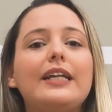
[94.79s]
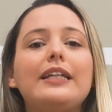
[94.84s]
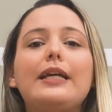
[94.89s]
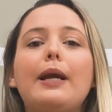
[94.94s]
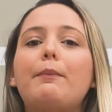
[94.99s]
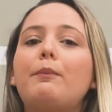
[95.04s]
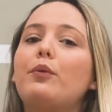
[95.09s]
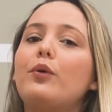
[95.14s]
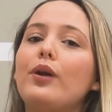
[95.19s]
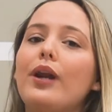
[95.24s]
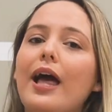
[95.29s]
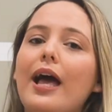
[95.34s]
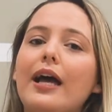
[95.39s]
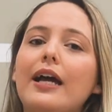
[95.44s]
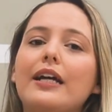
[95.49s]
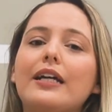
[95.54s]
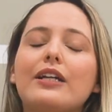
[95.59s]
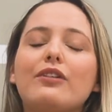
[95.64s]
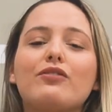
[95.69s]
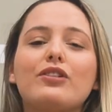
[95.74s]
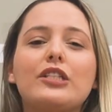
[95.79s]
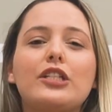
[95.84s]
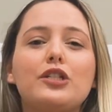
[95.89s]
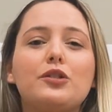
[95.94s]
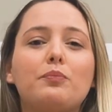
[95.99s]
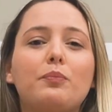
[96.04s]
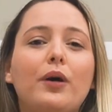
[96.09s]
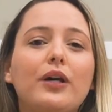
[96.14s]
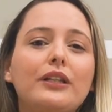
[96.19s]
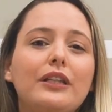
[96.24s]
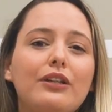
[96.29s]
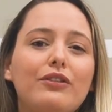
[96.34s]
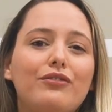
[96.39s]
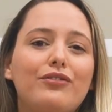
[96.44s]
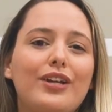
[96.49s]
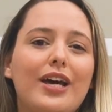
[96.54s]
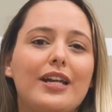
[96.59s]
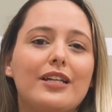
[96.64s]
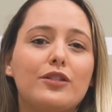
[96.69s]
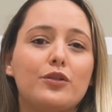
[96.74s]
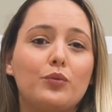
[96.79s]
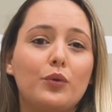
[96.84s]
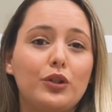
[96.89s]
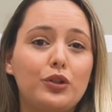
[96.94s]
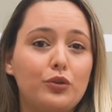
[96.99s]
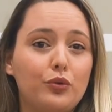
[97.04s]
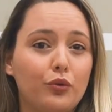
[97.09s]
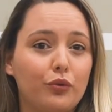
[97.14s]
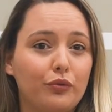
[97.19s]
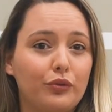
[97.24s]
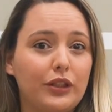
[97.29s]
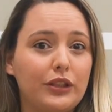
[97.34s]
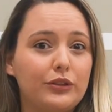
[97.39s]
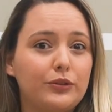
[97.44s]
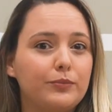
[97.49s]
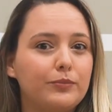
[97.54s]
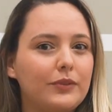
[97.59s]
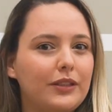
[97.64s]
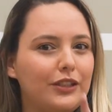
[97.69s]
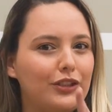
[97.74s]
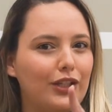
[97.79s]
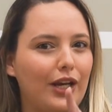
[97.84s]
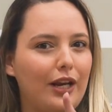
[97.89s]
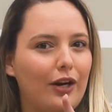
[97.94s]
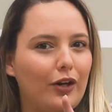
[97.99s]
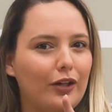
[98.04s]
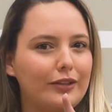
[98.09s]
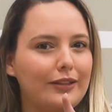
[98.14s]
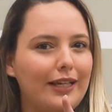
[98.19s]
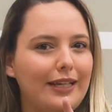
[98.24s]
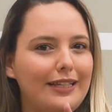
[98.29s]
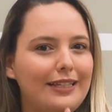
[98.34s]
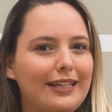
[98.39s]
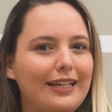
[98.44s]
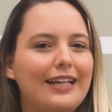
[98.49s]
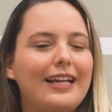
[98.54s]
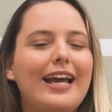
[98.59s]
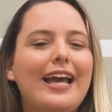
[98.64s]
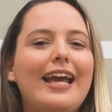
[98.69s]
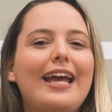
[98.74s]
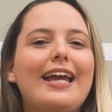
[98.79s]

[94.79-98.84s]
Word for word: e é por lá que vocês podem enviar as suas dúvidas. E já anota aí, hein?